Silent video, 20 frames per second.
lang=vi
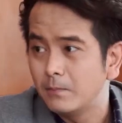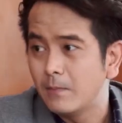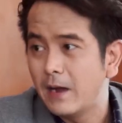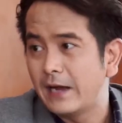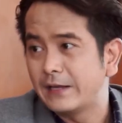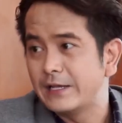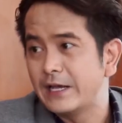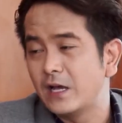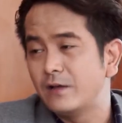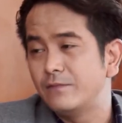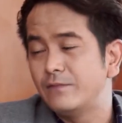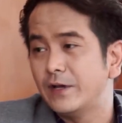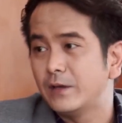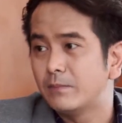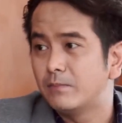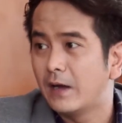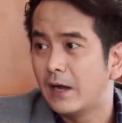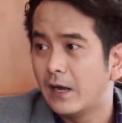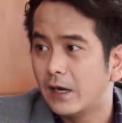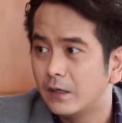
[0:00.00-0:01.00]
Bàn về cái
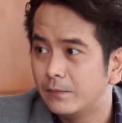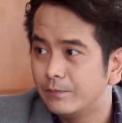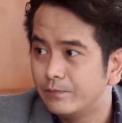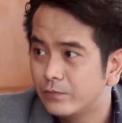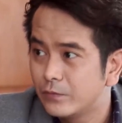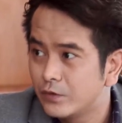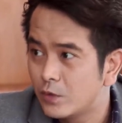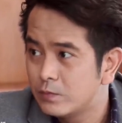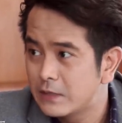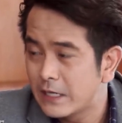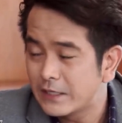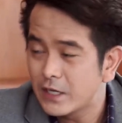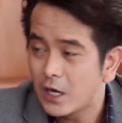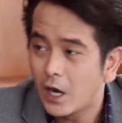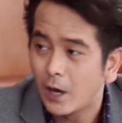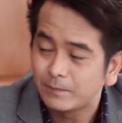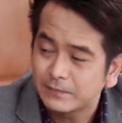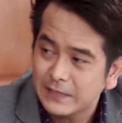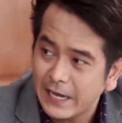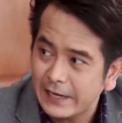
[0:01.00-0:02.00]
việc mà chúng ta sẽ
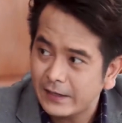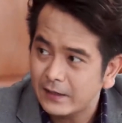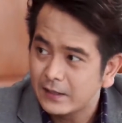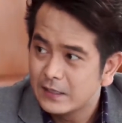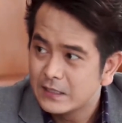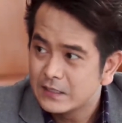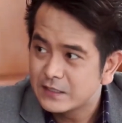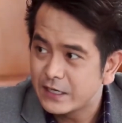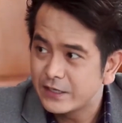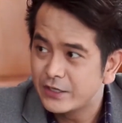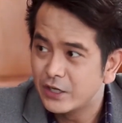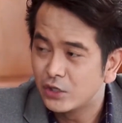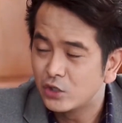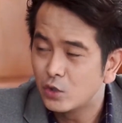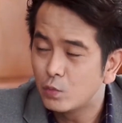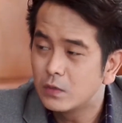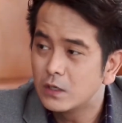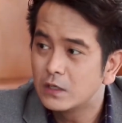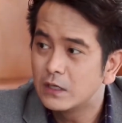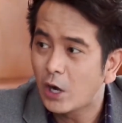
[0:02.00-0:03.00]
hợp tác xây dựng
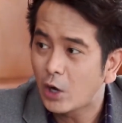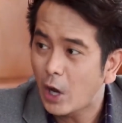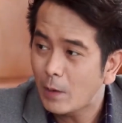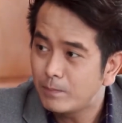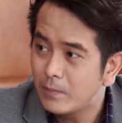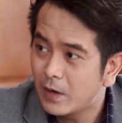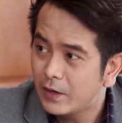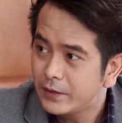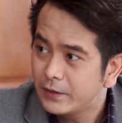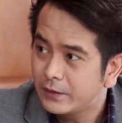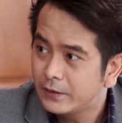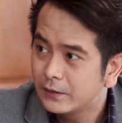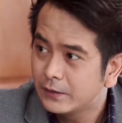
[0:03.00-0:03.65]
chung cư cao cấp mới